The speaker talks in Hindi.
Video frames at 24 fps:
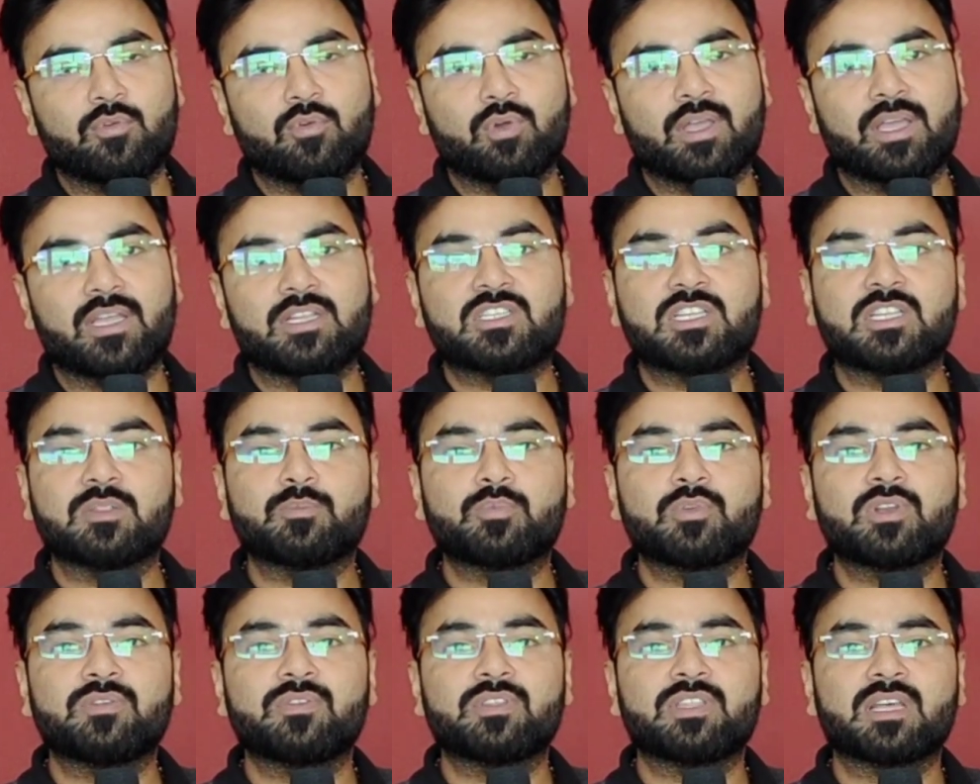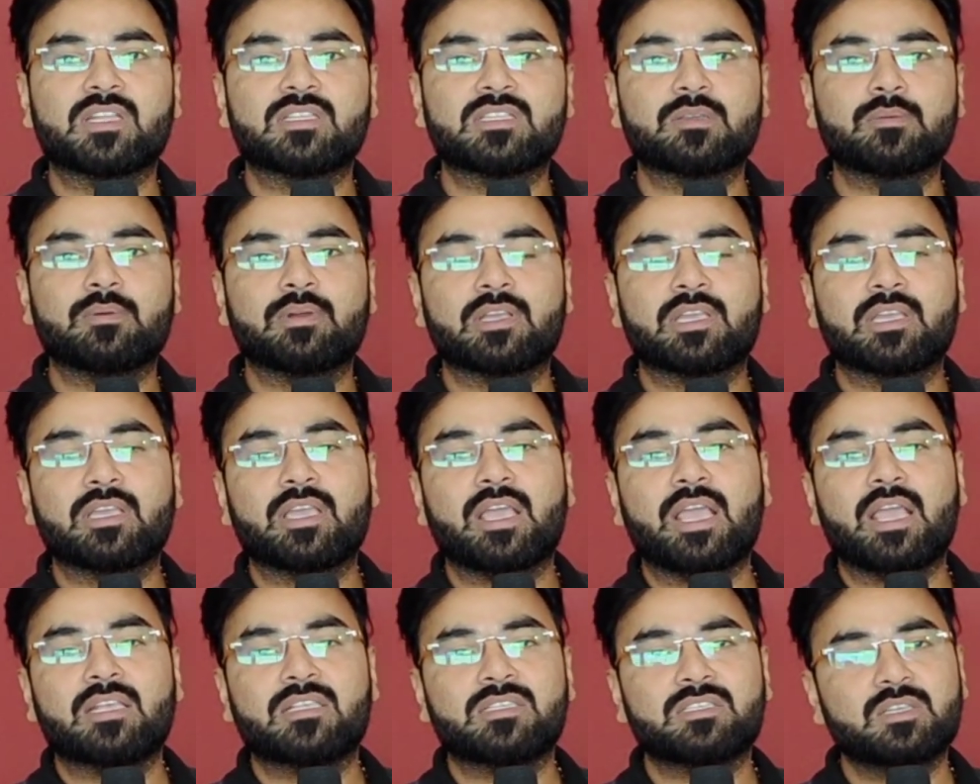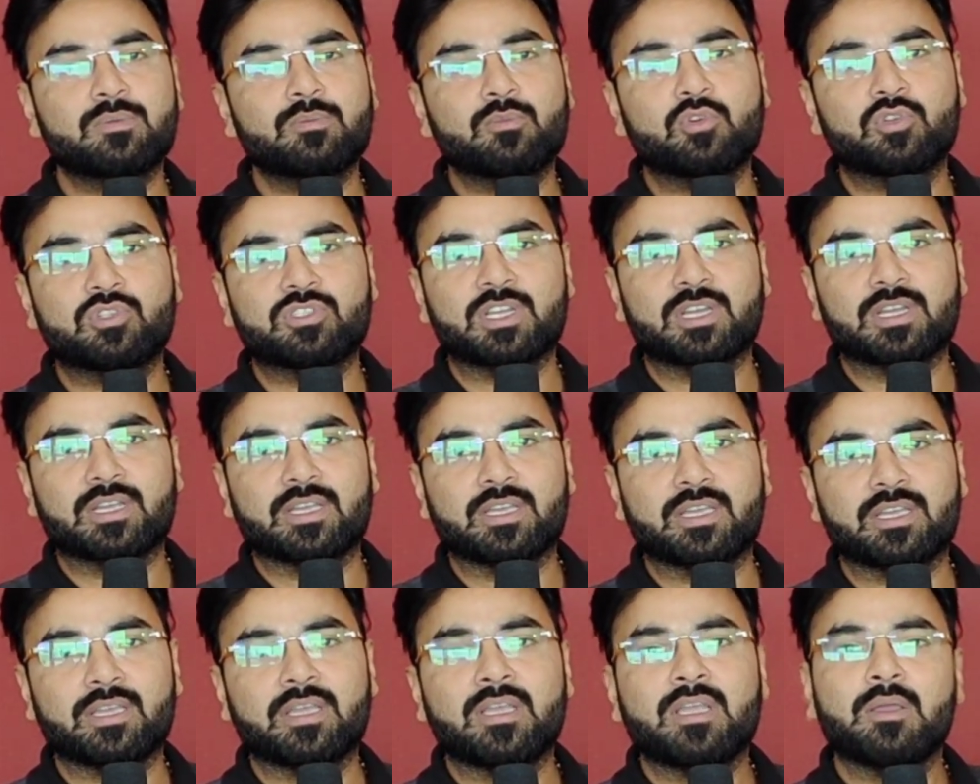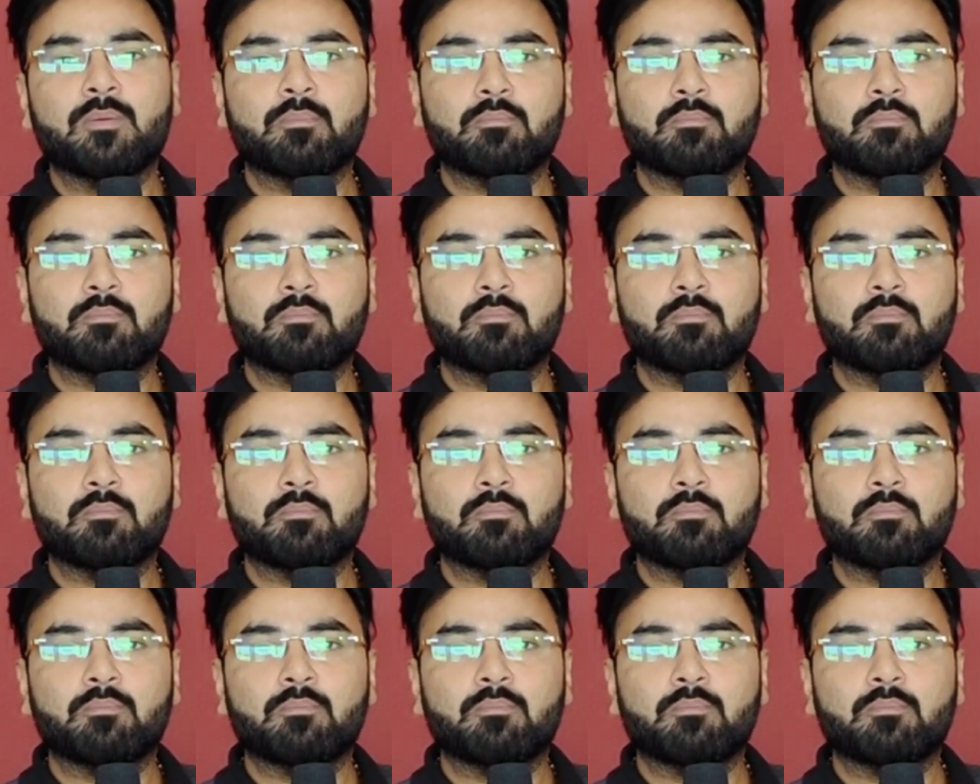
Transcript: वो है चिंतपूर्णी विधानसभा के एस मोर्चा के